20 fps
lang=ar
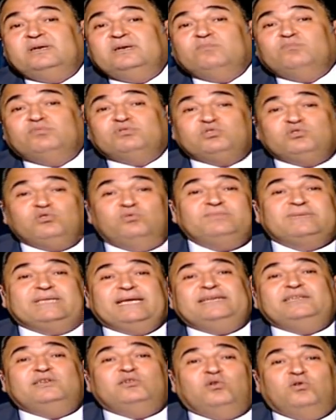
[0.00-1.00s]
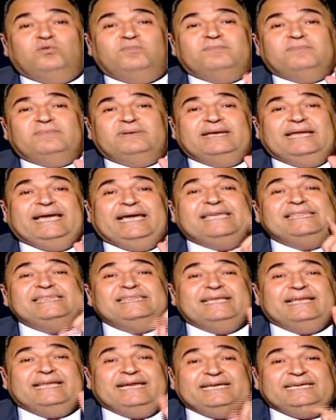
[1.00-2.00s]
بتصوم تاني يوم لان
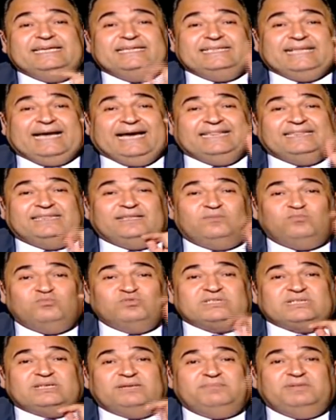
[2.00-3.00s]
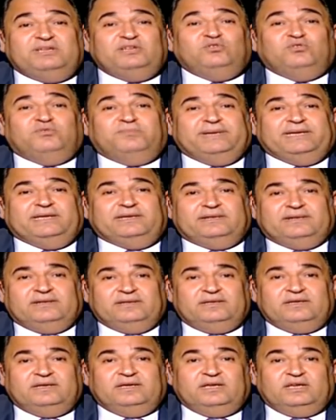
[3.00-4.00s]
العيد عند المسلمين يومين
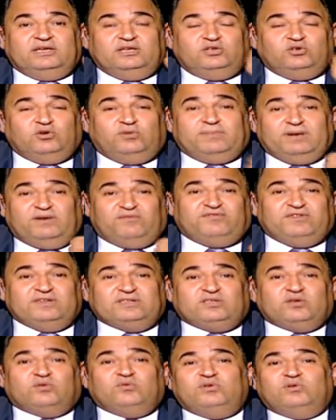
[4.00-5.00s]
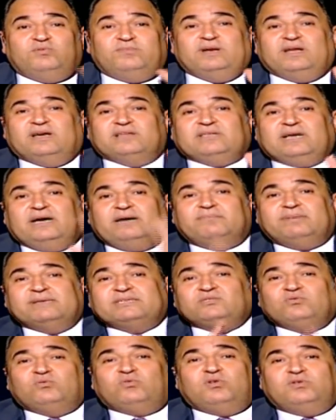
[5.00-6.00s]
يوم الفطر ويوم الاضحى
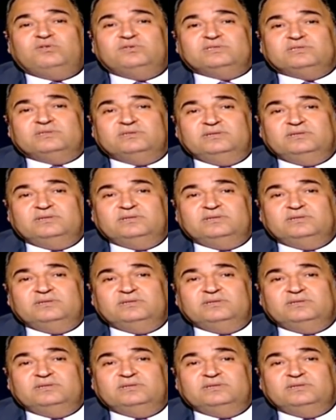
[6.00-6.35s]
بس وخلص